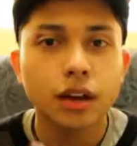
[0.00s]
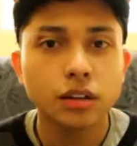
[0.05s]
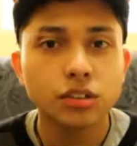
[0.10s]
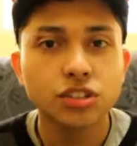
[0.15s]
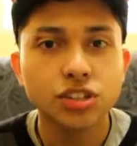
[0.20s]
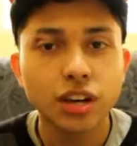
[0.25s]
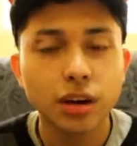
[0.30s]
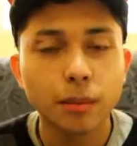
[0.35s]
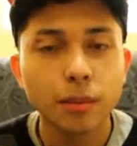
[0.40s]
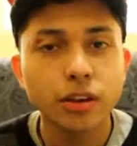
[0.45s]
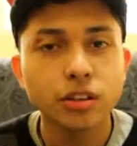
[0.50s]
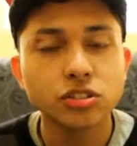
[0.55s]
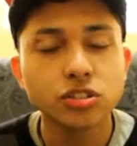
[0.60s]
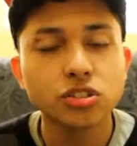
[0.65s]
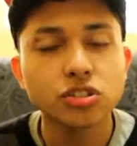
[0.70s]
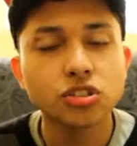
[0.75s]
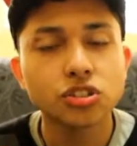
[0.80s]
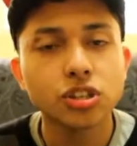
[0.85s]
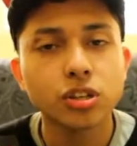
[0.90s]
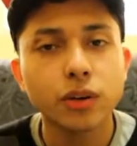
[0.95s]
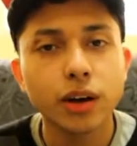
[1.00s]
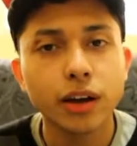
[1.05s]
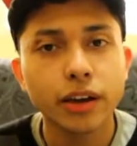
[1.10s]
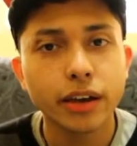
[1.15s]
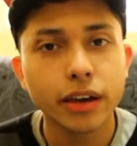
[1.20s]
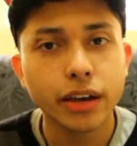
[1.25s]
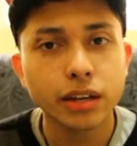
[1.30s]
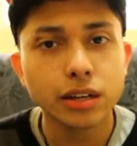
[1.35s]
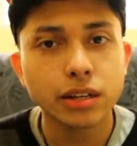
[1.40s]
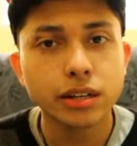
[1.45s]
Antigamente tinham
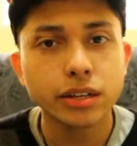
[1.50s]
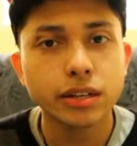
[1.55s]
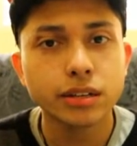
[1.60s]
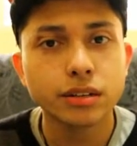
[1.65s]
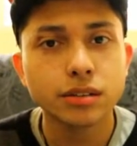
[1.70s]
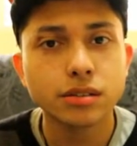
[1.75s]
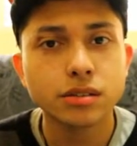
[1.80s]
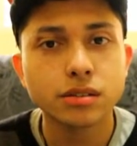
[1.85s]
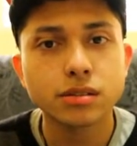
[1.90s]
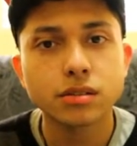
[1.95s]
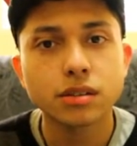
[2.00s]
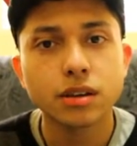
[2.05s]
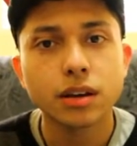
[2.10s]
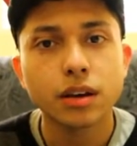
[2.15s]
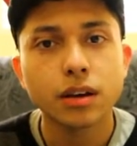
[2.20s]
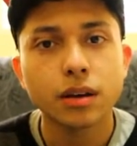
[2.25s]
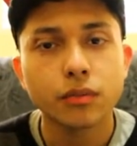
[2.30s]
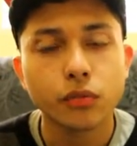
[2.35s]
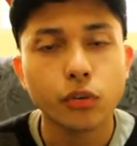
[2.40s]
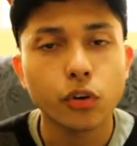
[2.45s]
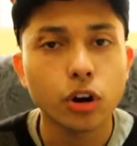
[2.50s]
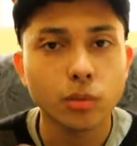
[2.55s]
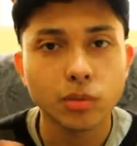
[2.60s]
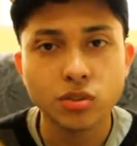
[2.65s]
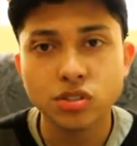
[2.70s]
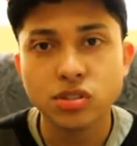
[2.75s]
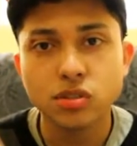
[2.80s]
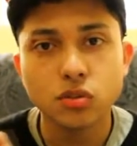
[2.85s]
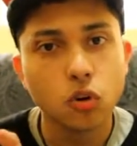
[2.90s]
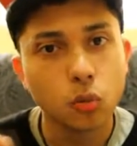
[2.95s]
aquelas
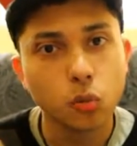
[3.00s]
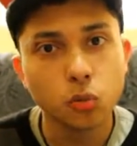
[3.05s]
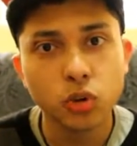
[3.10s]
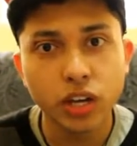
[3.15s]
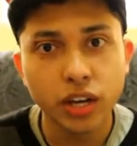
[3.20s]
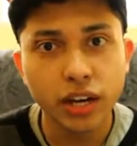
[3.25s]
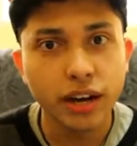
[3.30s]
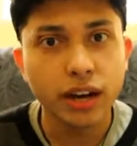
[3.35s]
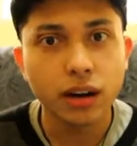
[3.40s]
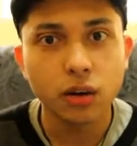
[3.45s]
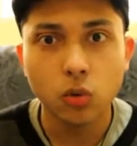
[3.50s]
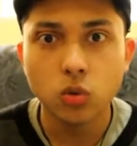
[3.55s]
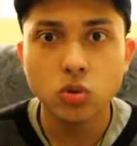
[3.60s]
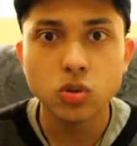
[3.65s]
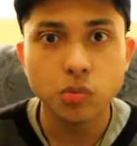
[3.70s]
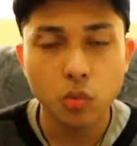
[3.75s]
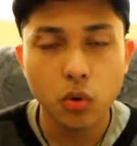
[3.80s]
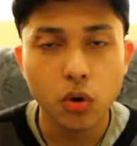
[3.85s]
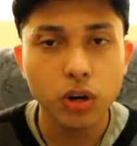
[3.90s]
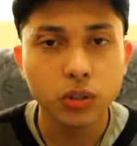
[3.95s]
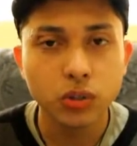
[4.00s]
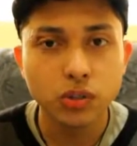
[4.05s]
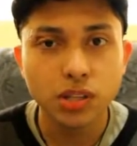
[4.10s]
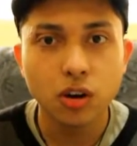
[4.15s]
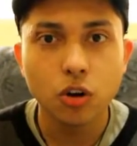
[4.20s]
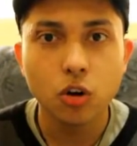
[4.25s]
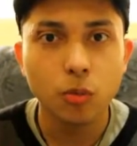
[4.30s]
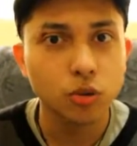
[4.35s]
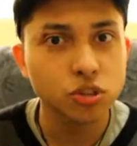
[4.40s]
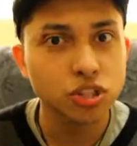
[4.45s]
formas de se comunicar com os mortos,
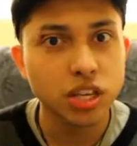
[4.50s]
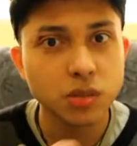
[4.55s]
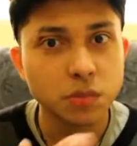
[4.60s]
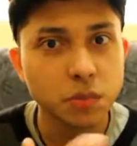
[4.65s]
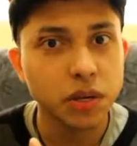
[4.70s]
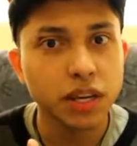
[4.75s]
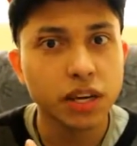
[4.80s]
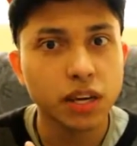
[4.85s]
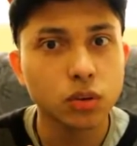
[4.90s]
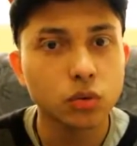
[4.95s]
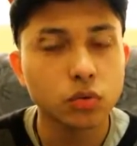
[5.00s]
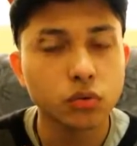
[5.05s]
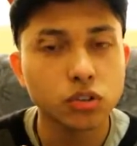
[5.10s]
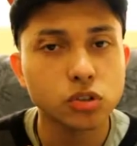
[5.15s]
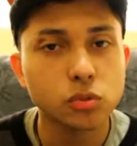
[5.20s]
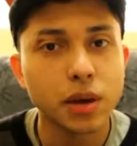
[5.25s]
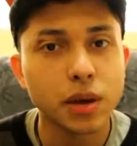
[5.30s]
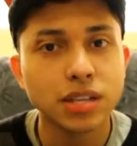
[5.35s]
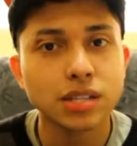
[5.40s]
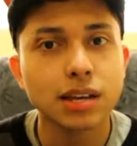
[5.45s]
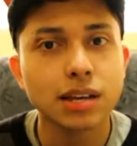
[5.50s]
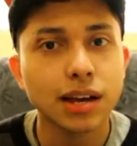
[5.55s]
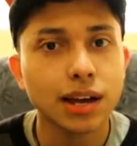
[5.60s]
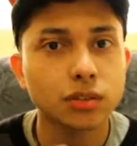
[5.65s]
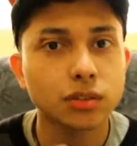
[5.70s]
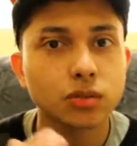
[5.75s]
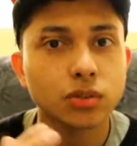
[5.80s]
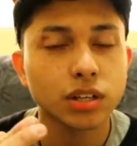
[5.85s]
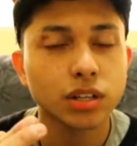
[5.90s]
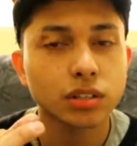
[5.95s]
né, como eu já expliquei no vídeo
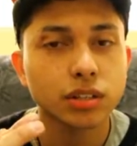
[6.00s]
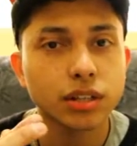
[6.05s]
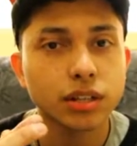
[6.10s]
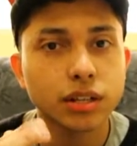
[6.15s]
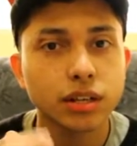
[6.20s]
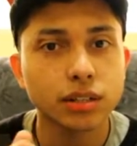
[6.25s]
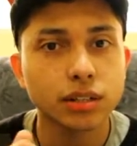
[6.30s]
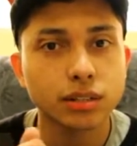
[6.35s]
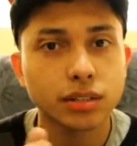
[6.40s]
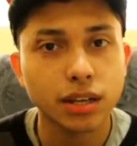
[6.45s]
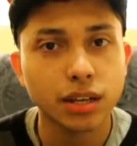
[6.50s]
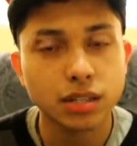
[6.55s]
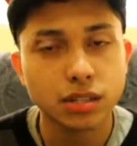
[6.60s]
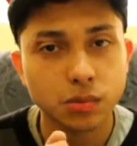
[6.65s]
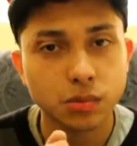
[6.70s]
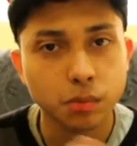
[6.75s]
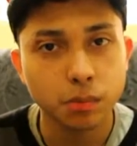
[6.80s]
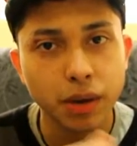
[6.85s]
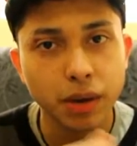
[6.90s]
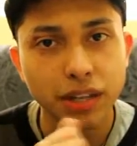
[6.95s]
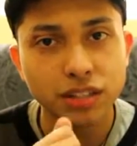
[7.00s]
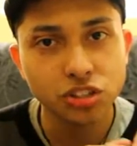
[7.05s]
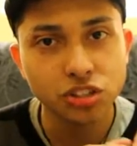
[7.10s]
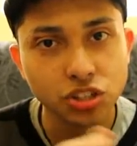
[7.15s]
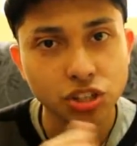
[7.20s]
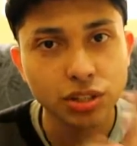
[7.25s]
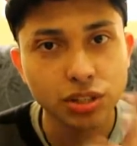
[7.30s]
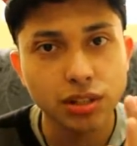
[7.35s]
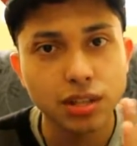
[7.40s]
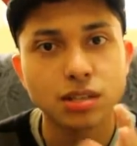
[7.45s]
passado, né, da, das
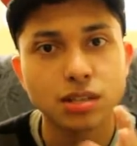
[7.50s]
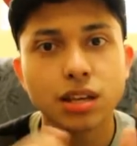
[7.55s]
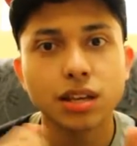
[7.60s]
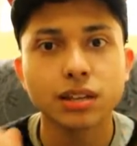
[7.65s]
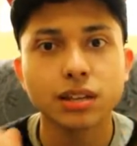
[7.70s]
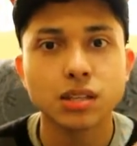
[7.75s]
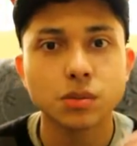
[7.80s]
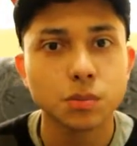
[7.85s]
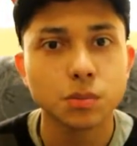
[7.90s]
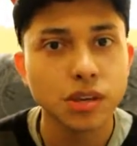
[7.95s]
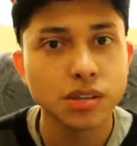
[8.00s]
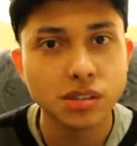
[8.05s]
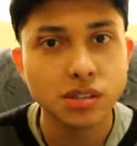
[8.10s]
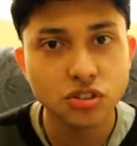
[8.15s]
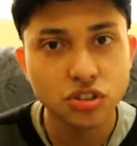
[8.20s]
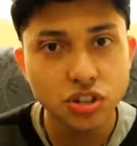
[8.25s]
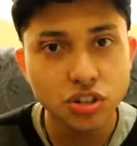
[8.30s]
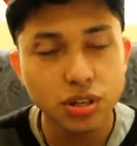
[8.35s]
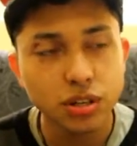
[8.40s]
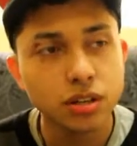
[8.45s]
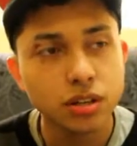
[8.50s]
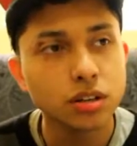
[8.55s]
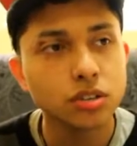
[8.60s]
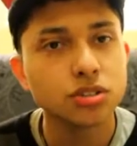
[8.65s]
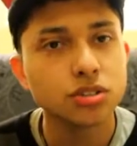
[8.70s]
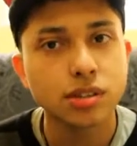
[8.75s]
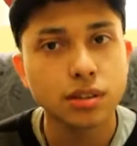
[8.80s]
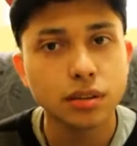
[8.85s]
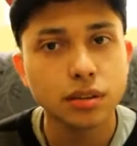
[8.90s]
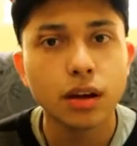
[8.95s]
batidas, né, das mesas
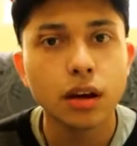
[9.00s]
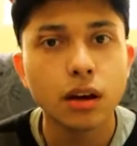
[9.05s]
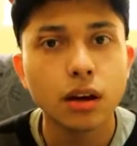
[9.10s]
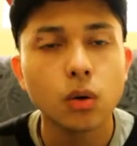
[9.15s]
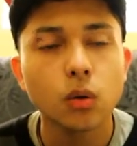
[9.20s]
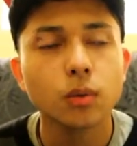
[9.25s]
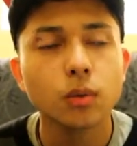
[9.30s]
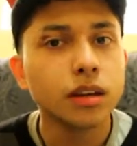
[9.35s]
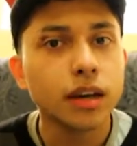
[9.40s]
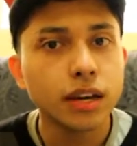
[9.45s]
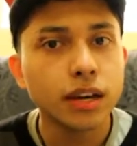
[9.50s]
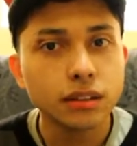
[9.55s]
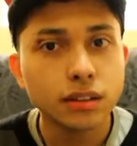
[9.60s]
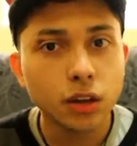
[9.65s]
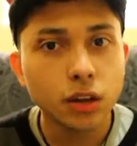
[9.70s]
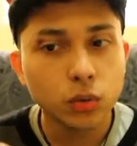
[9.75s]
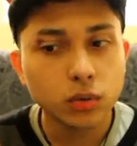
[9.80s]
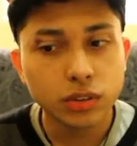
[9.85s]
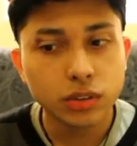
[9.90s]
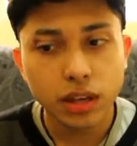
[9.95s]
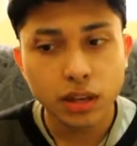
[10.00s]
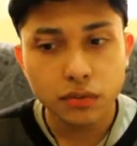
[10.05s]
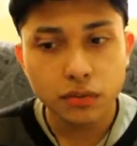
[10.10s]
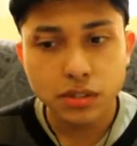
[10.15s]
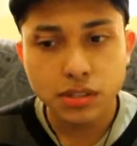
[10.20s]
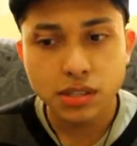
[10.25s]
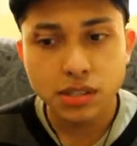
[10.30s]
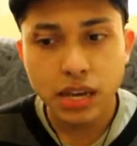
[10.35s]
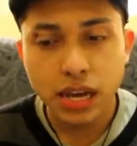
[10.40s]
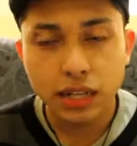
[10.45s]
girantes e tal. E aí então
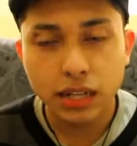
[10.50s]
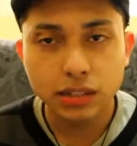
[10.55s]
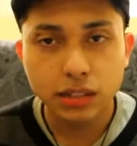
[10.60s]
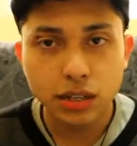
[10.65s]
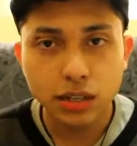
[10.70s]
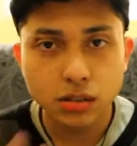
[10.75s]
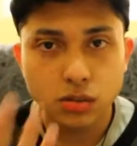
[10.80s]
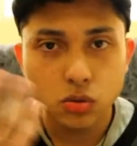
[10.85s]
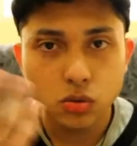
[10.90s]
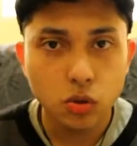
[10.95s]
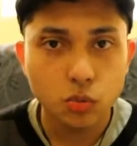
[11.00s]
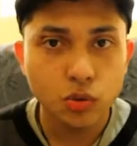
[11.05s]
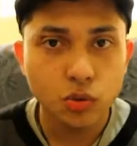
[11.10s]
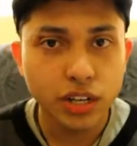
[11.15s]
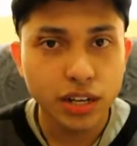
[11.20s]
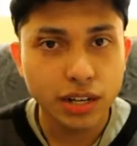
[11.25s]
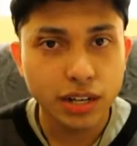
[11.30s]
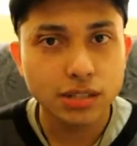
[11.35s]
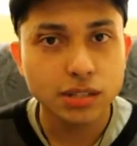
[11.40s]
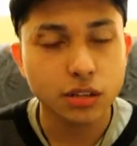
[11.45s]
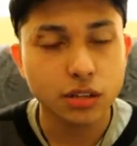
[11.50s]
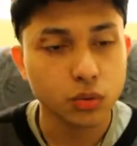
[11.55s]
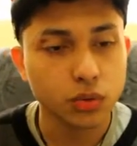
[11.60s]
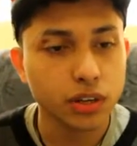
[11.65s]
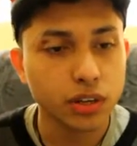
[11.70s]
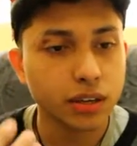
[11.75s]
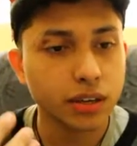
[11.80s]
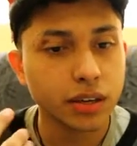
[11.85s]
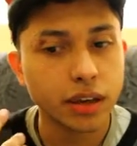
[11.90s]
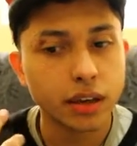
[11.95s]
teve-se a transcomunicação,
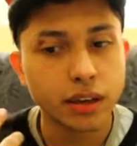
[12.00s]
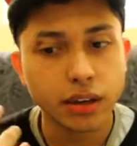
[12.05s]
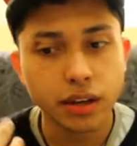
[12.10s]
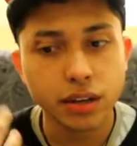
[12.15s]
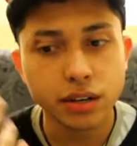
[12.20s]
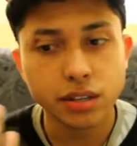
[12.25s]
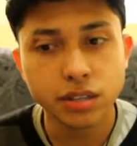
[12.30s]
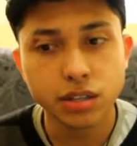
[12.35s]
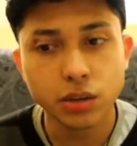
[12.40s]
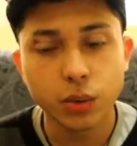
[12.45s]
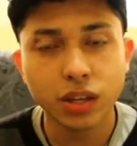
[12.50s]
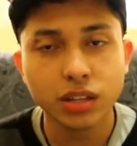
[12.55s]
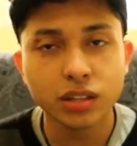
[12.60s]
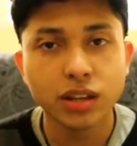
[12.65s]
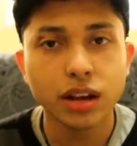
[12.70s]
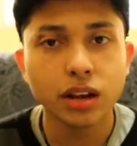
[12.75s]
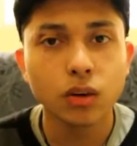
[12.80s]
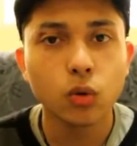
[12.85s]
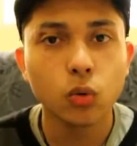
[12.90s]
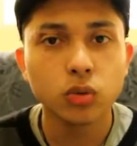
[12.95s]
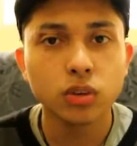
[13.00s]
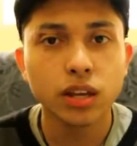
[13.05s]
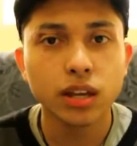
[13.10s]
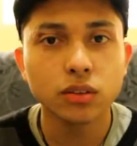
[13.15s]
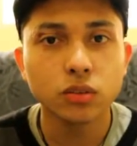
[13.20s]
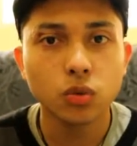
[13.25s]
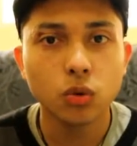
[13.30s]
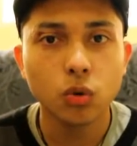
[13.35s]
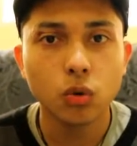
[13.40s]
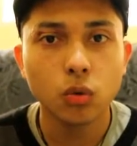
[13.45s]
né, que eles iam entrar em
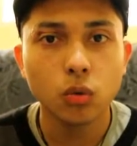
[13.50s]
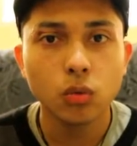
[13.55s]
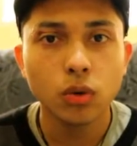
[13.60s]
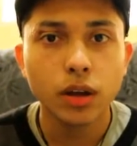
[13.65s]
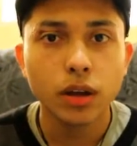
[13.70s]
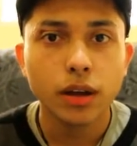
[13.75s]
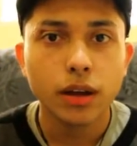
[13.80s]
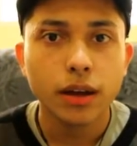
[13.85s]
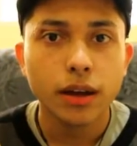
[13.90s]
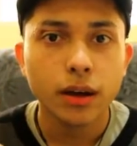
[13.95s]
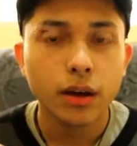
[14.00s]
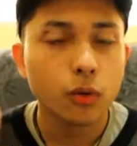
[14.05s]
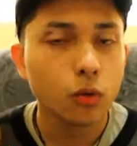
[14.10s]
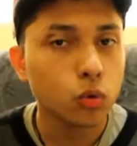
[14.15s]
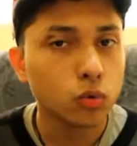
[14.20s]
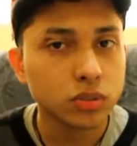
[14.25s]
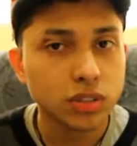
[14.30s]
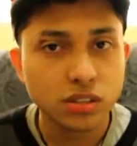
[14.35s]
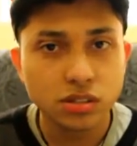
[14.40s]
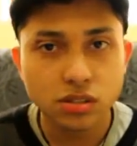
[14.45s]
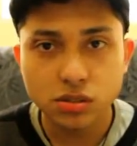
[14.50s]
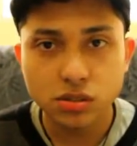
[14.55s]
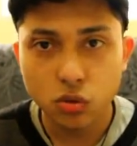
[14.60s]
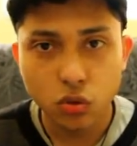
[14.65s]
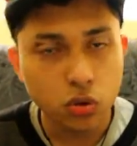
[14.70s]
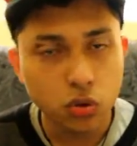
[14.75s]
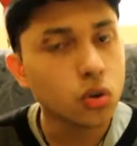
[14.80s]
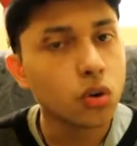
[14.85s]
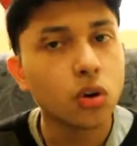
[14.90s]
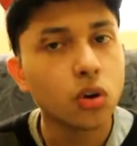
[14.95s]
contato com ondas
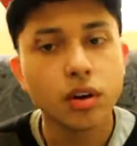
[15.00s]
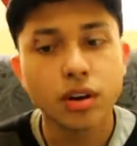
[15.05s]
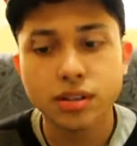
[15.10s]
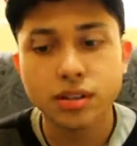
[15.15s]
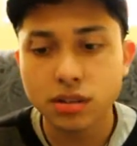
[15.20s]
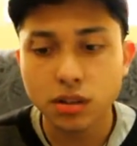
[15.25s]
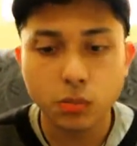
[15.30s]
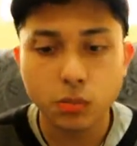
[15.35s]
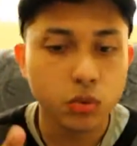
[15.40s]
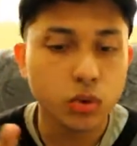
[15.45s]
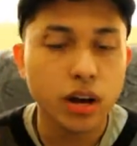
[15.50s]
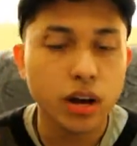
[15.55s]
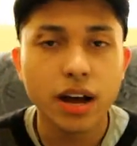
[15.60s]
sonoras, né, por